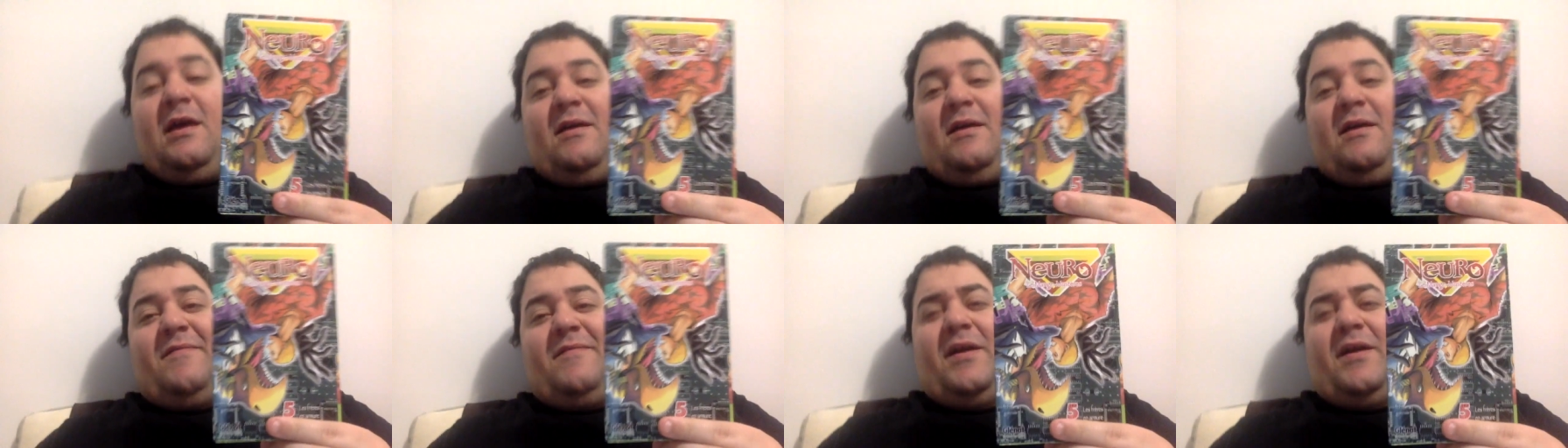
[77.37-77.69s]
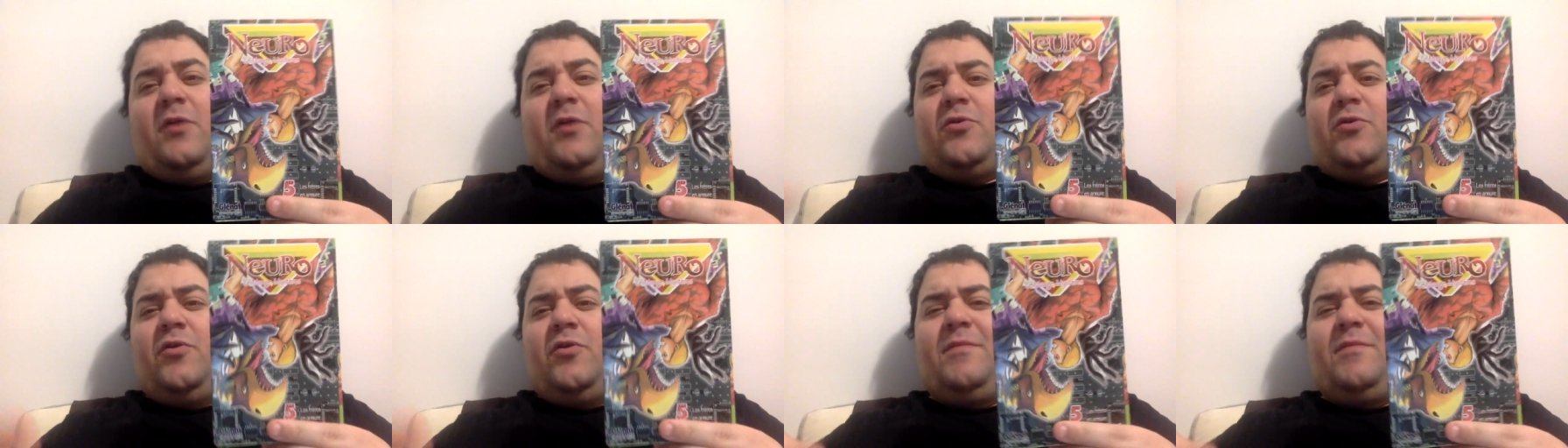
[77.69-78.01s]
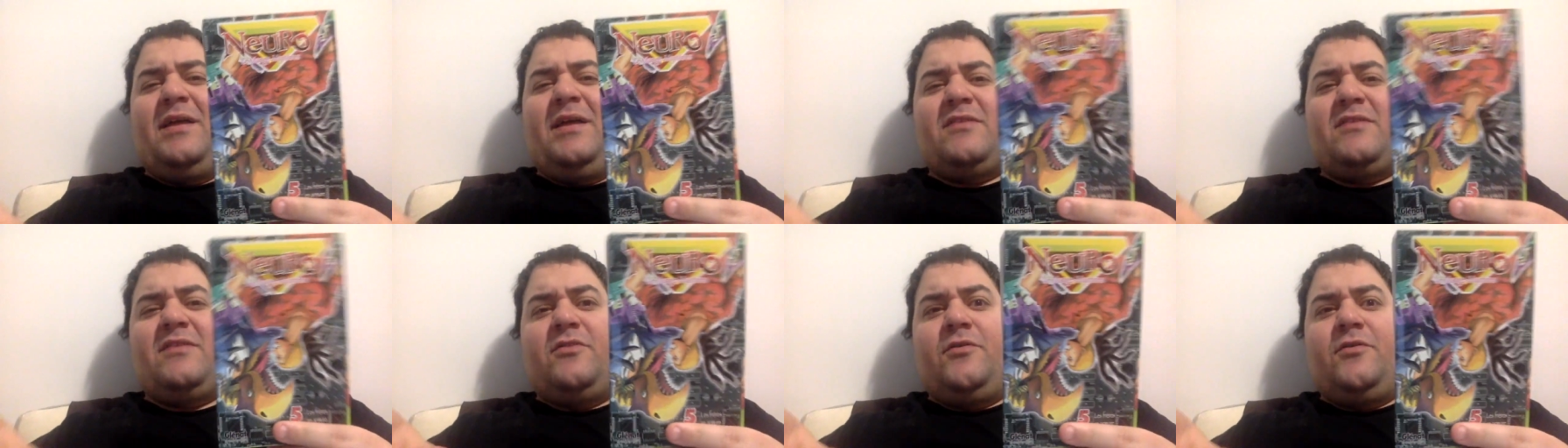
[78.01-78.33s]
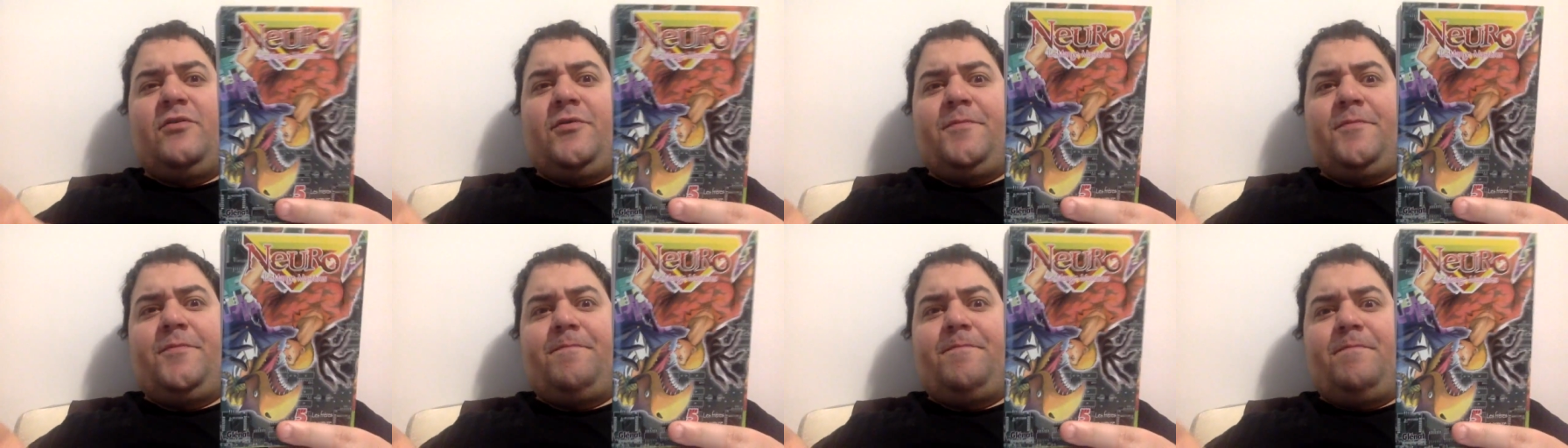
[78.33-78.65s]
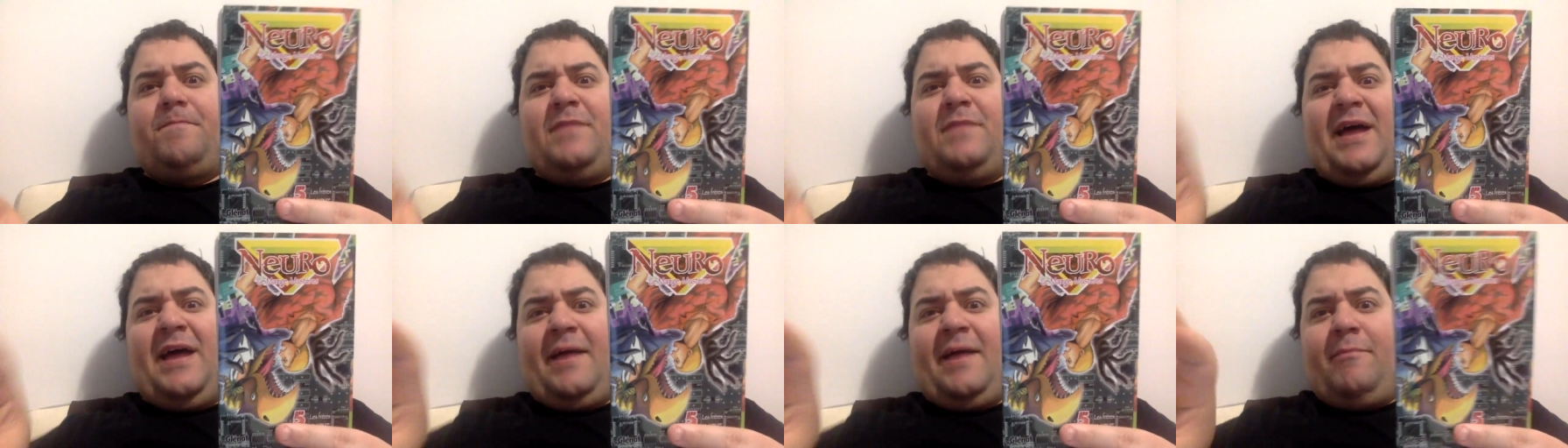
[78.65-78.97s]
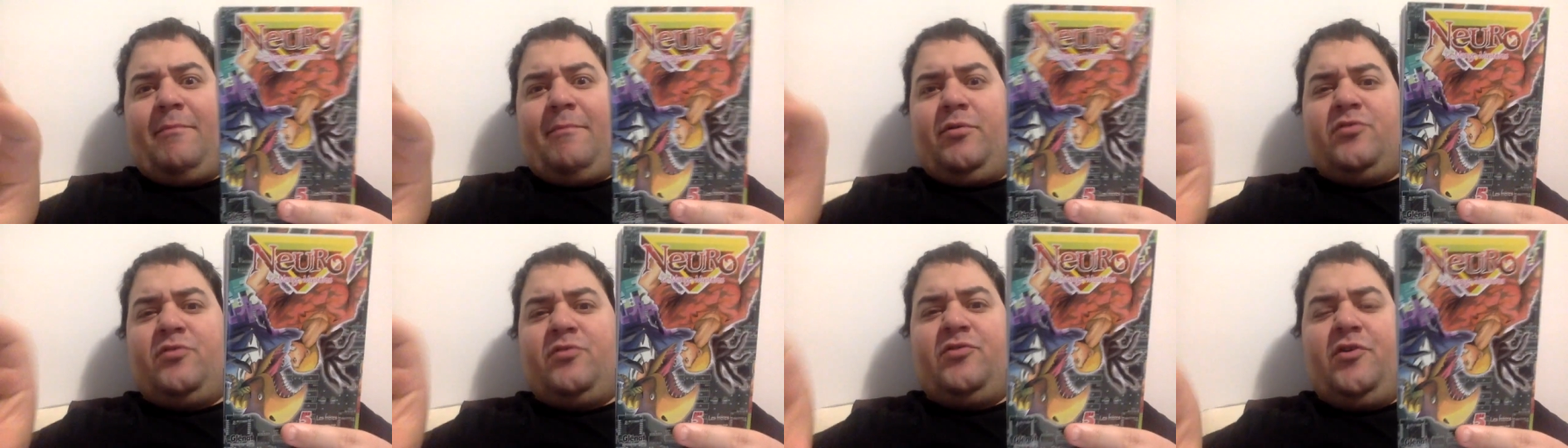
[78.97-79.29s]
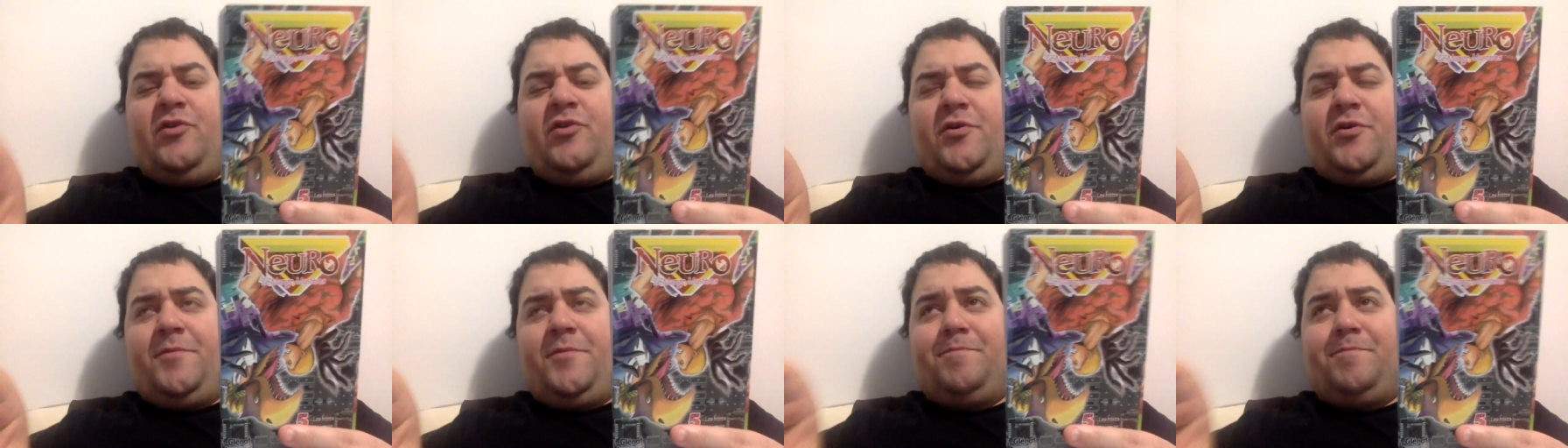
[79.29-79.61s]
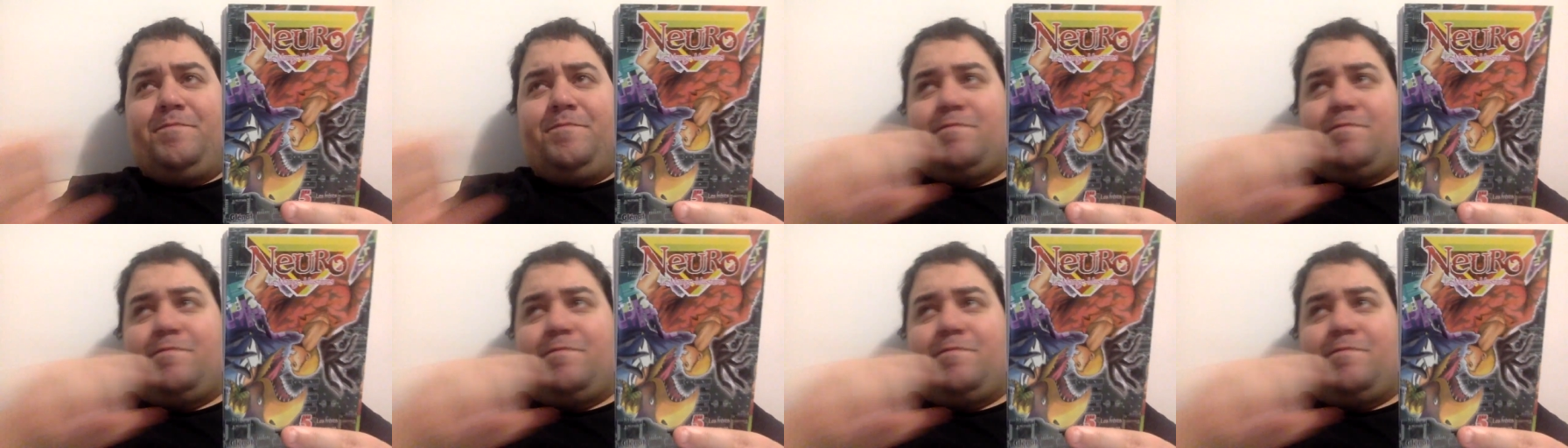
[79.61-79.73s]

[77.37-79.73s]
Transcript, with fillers: Fait que là, on tombe dans un art plus de,